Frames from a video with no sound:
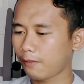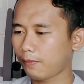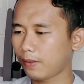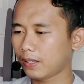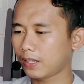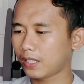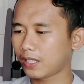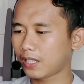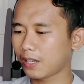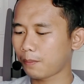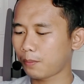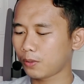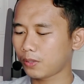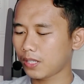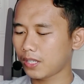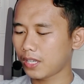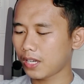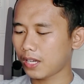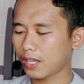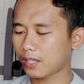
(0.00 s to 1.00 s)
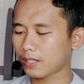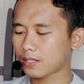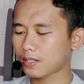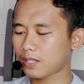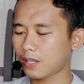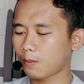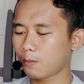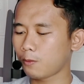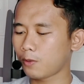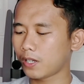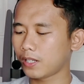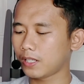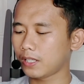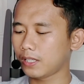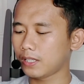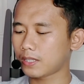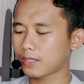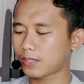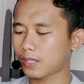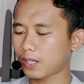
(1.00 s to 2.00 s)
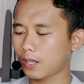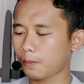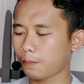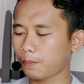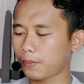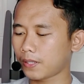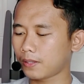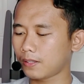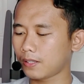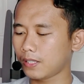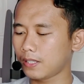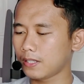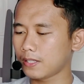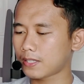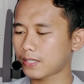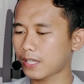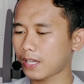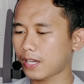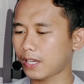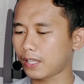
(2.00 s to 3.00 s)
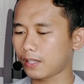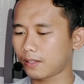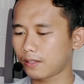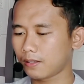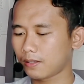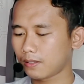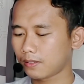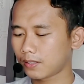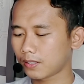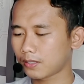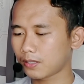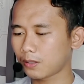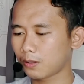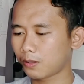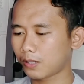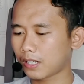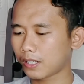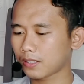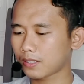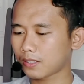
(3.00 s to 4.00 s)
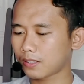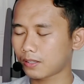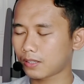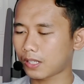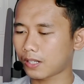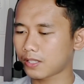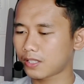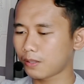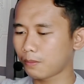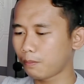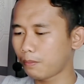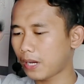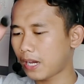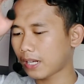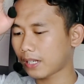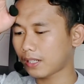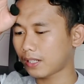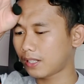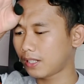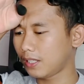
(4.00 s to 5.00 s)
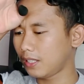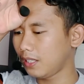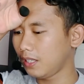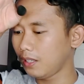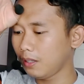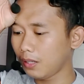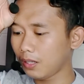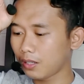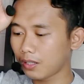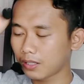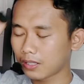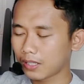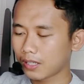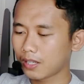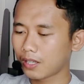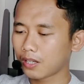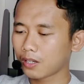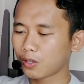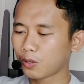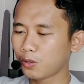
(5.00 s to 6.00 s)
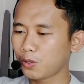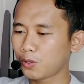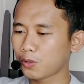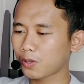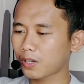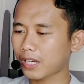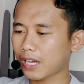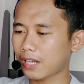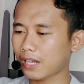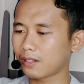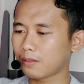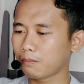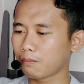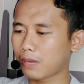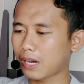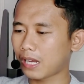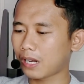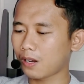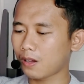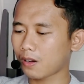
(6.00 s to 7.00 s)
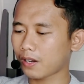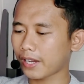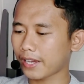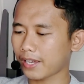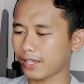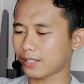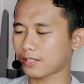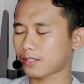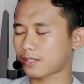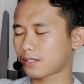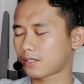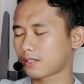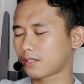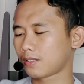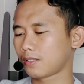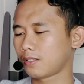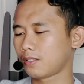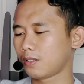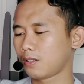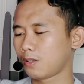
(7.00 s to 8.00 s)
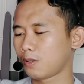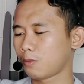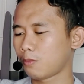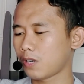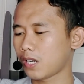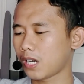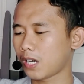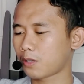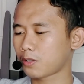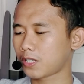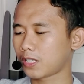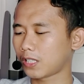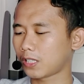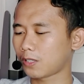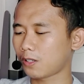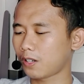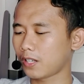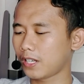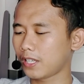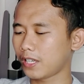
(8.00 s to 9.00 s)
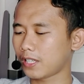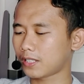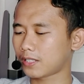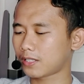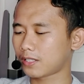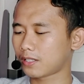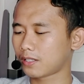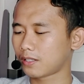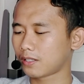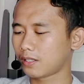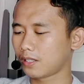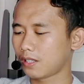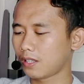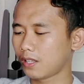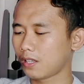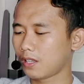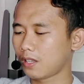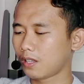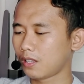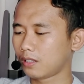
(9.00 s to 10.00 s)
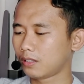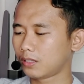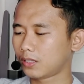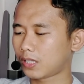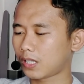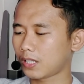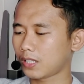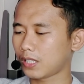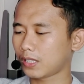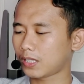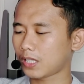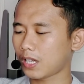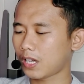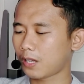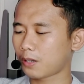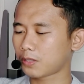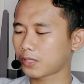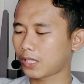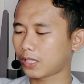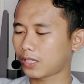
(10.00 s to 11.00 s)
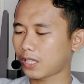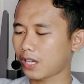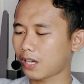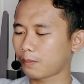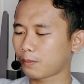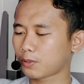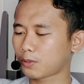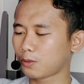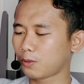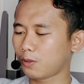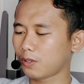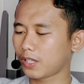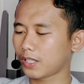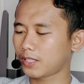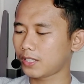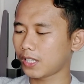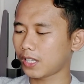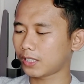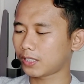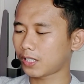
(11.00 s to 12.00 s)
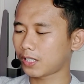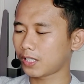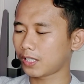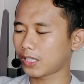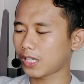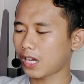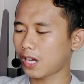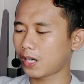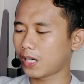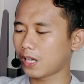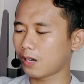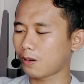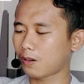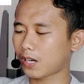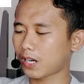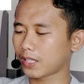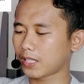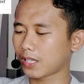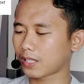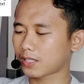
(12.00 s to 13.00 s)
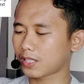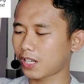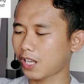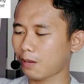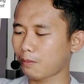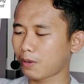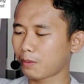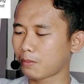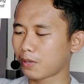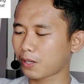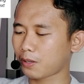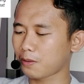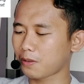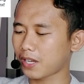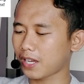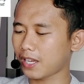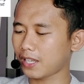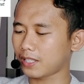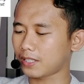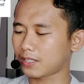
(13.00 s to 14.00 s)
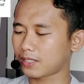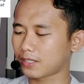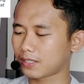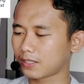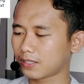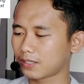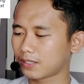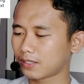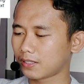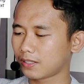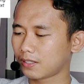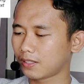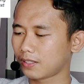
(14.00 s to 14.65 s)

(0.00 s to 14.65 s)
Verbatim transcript: Level 33, someone is trapped inside. Seseorang terjebak di gundukan balok es. Wah, harus kita tolong ini, guys. Ternyata harus kita hapus dulu, guys ya. Ternyata ada orang yang sedang membeku, guys.